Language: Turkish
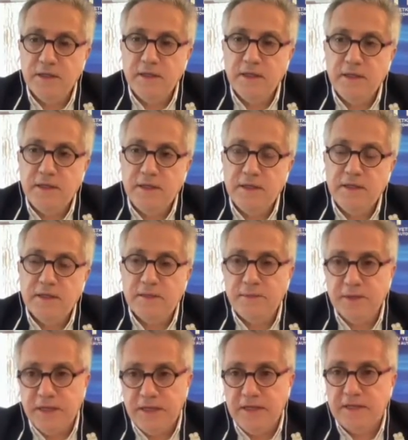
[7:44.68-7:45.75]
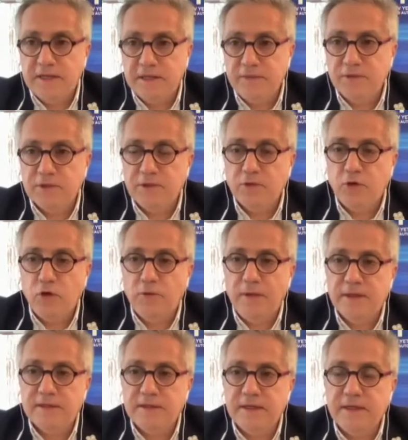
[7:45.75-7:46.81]
E, tabii ki elektrikli bir sıkıntı
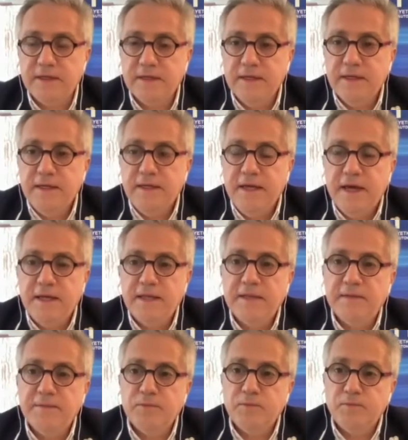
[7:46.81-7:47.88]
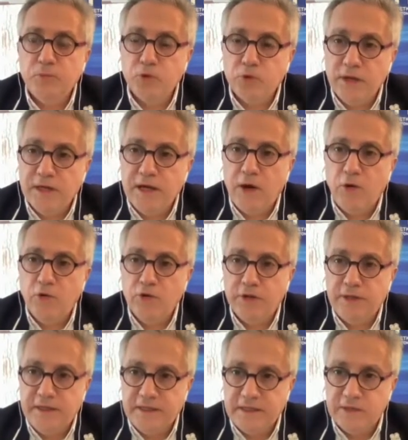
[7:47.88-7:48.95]
olmazsa. Yani mutlaka
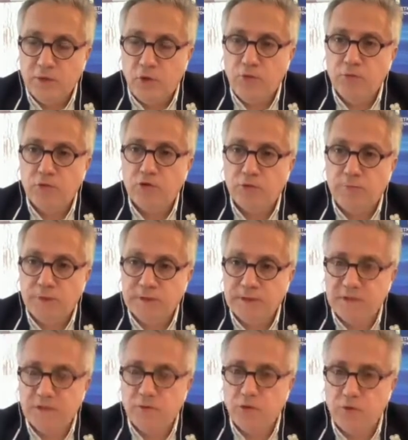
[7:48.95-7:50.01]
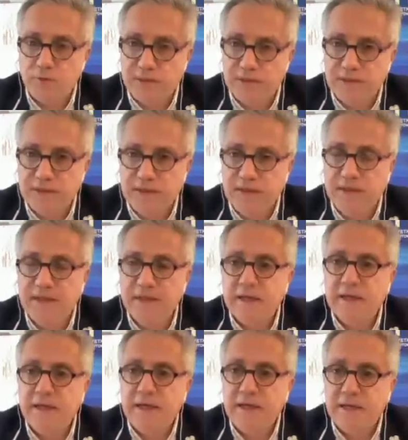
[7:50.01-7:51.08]
onların etkisi olmuştur pazarın düşmesinde,
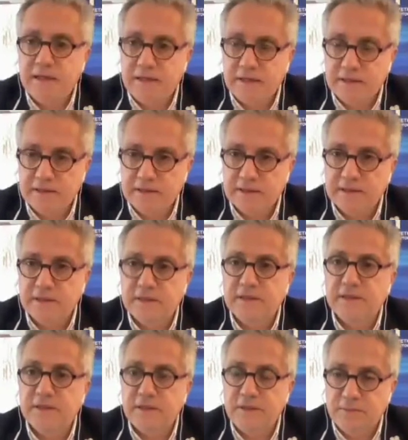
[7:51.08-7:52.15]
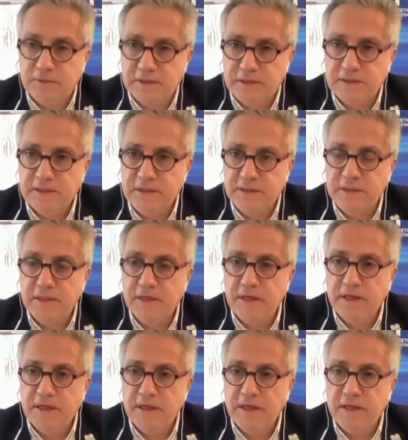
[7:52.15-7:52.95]
elektrik kısıntılarının, chip krizinin.